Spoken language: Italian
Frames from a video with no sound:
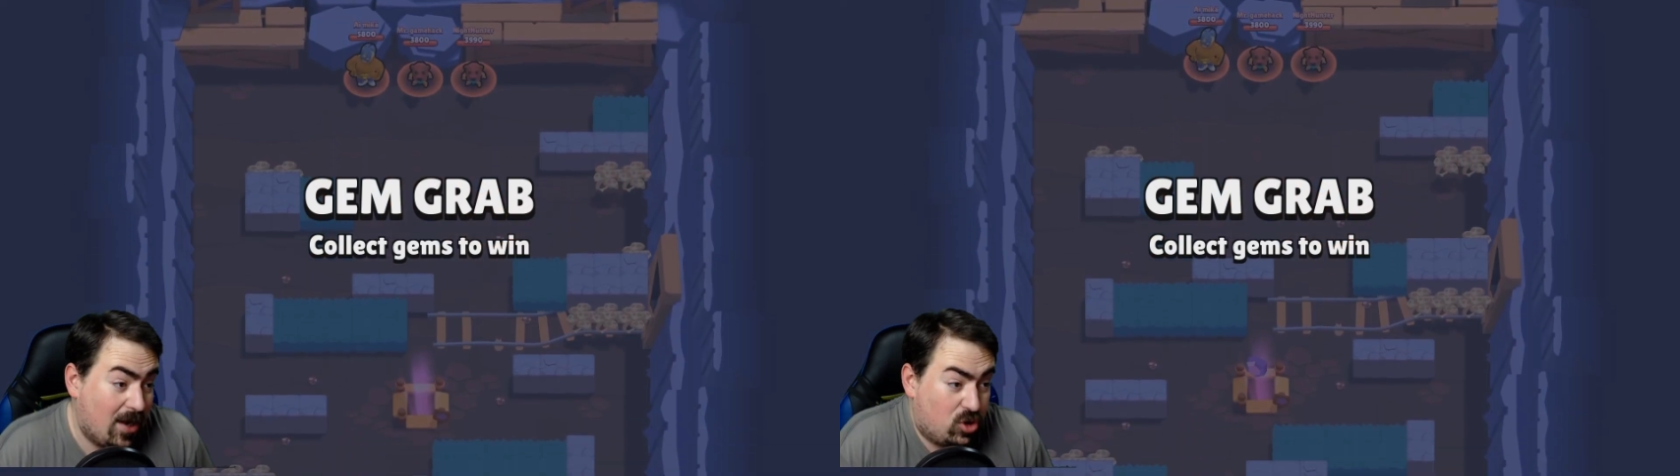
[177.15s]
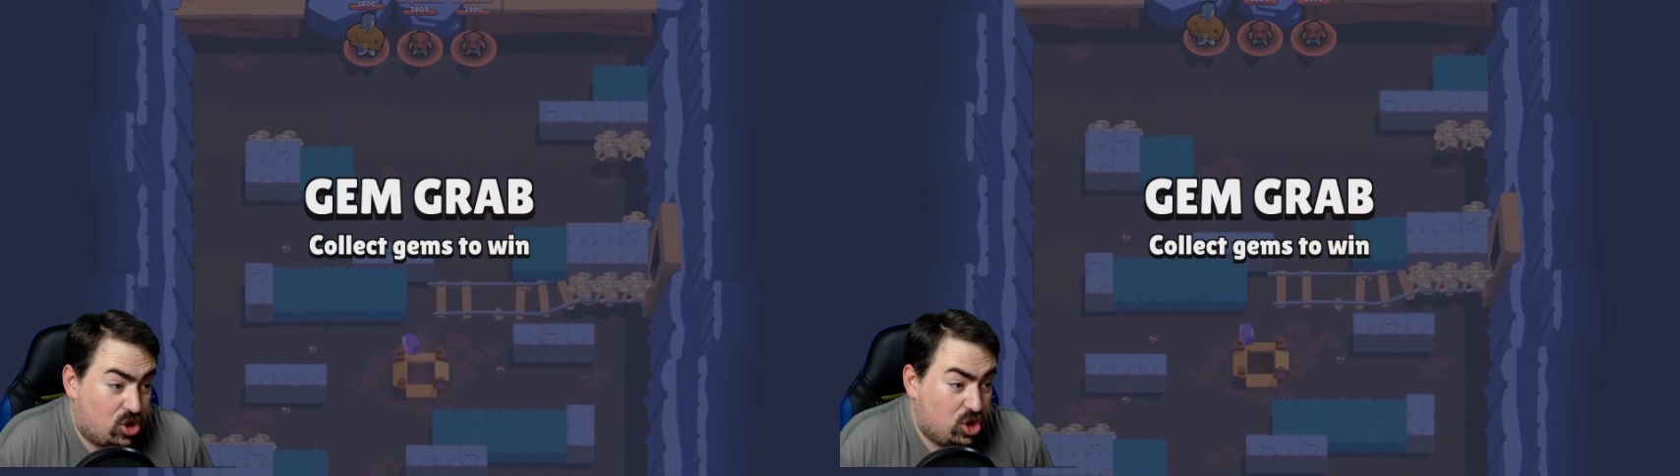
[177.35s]

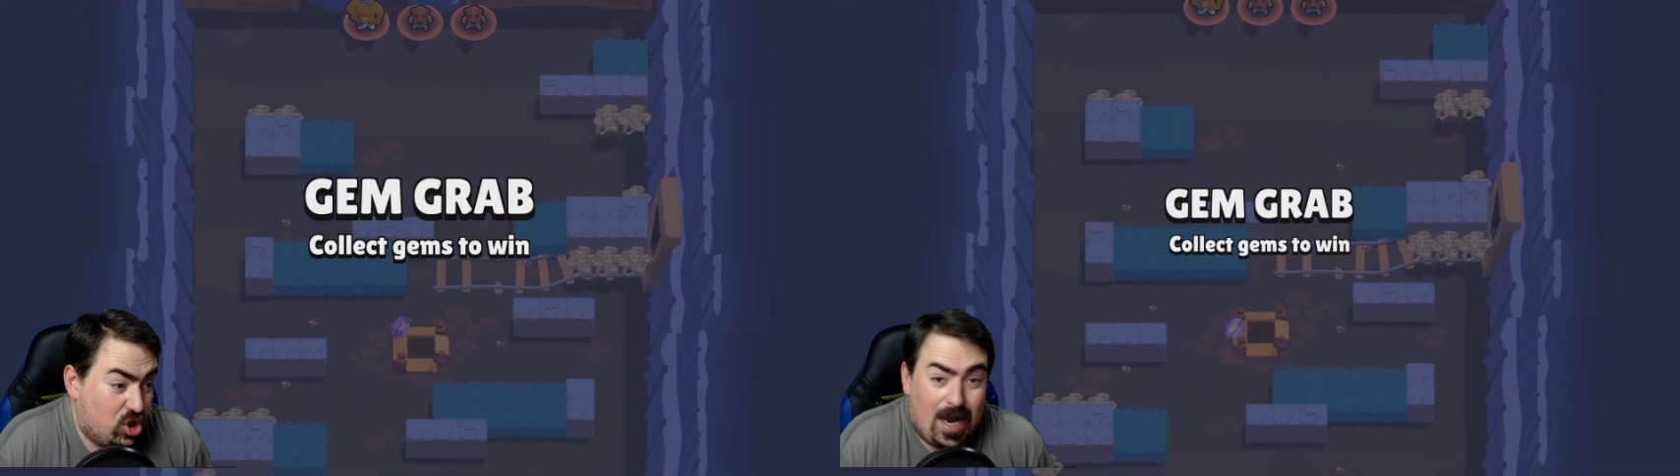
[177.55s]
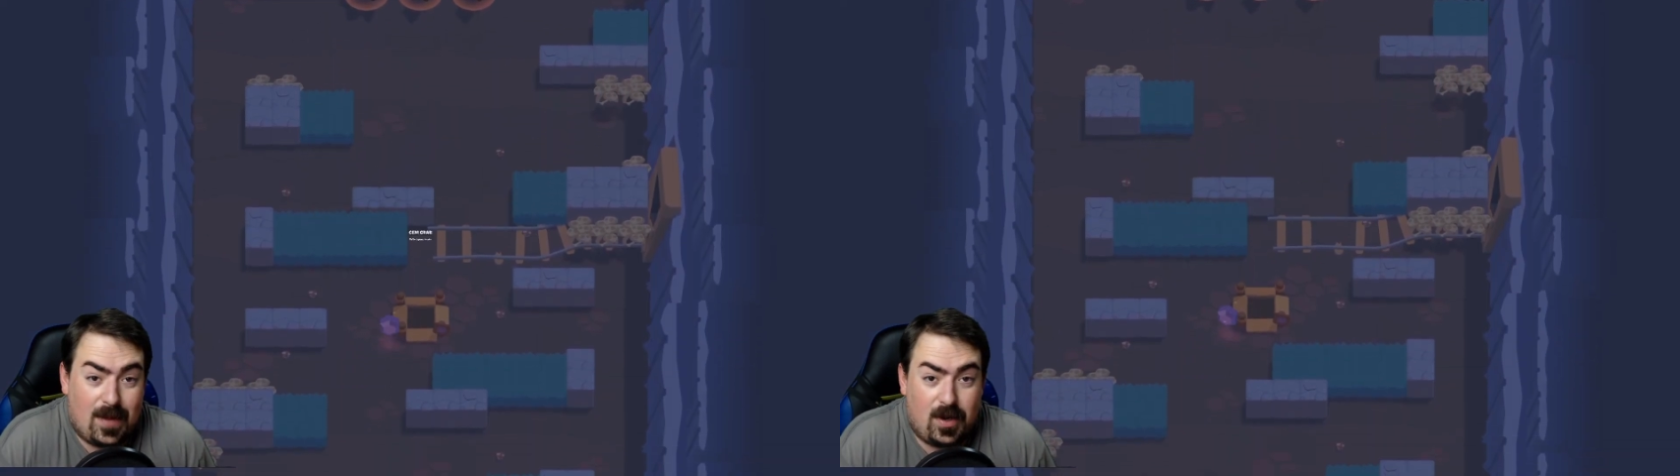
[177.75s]
non lo so
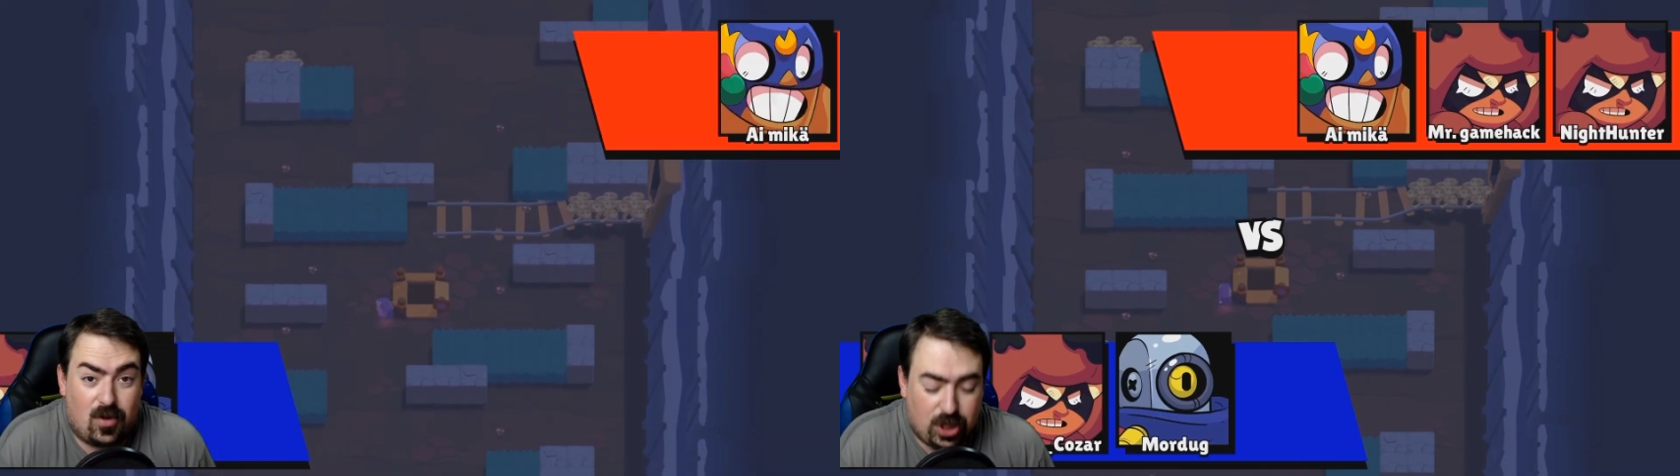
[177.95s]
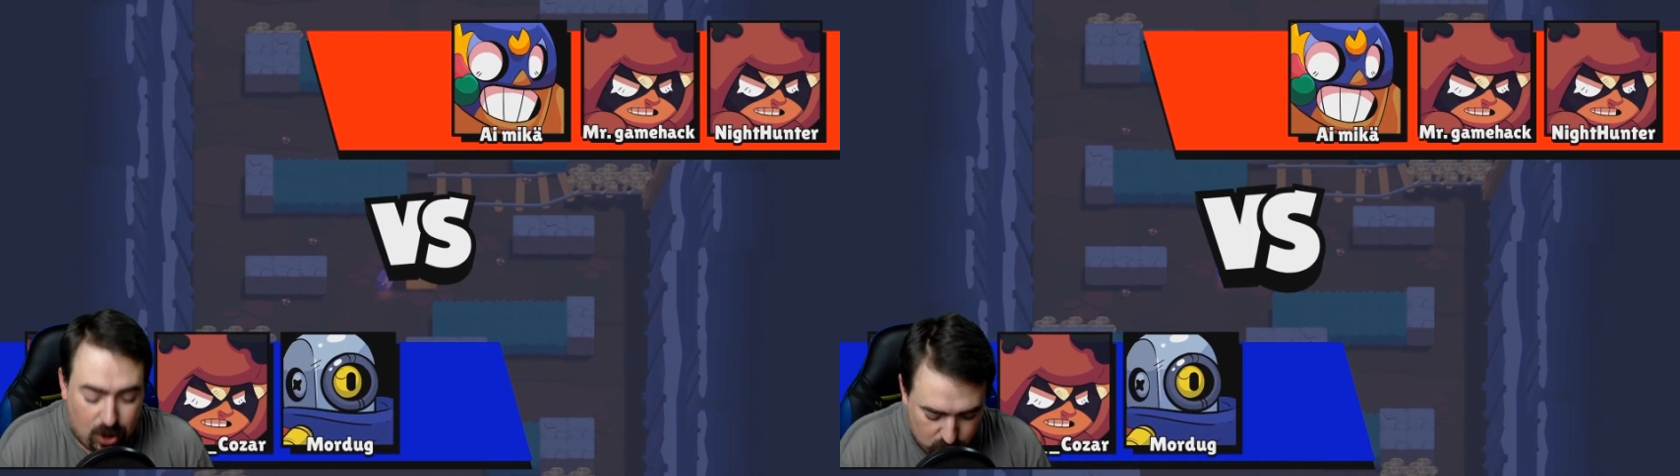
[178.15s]
giocare la prima
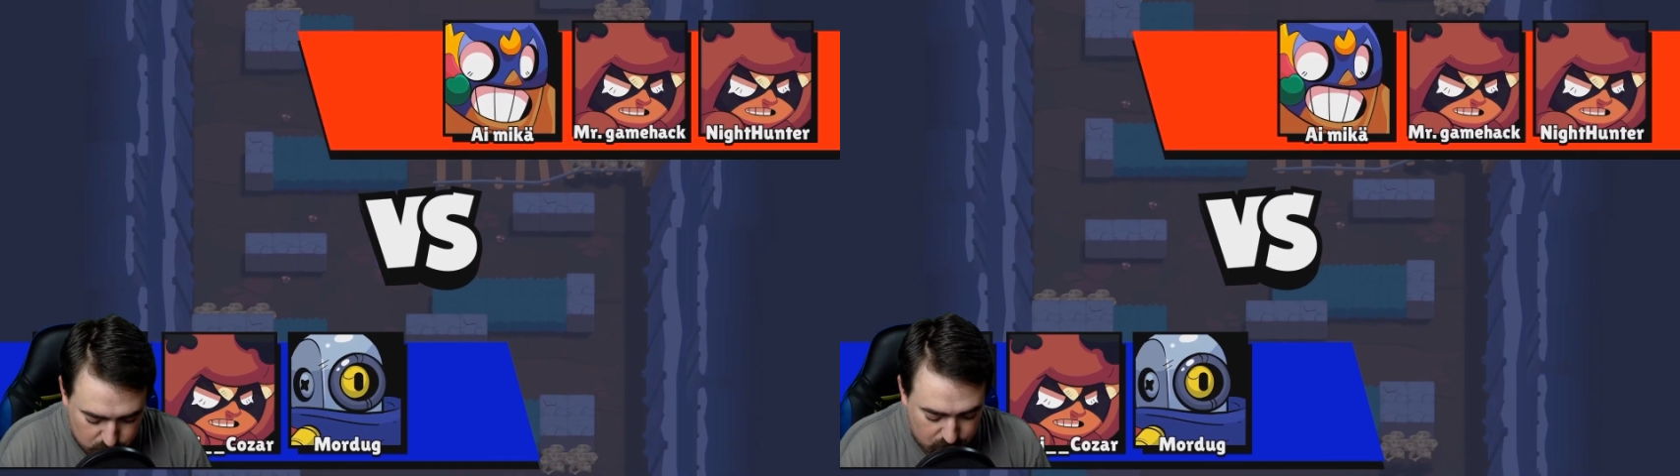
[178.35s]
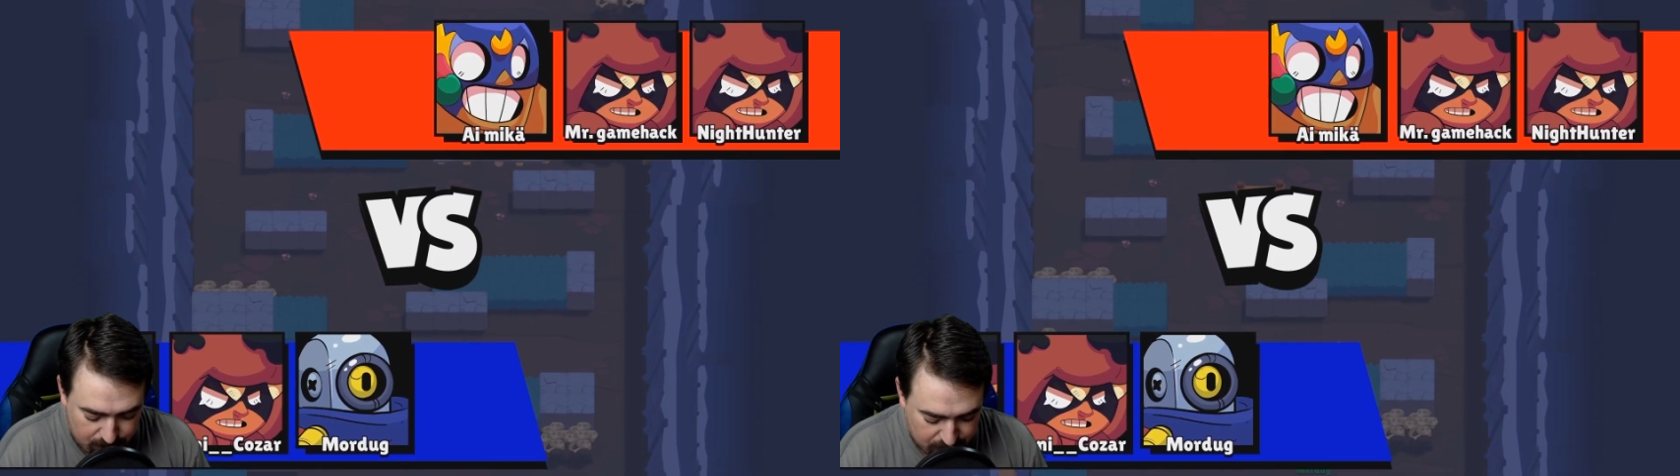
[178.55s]
volta che lo
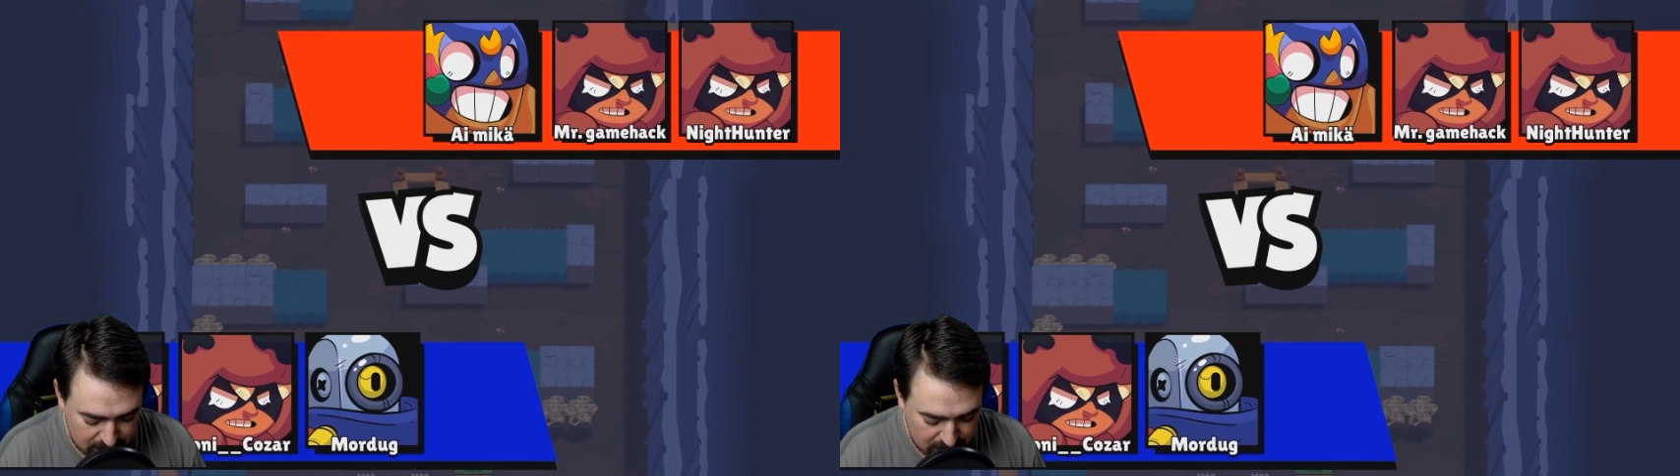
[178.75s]
uso.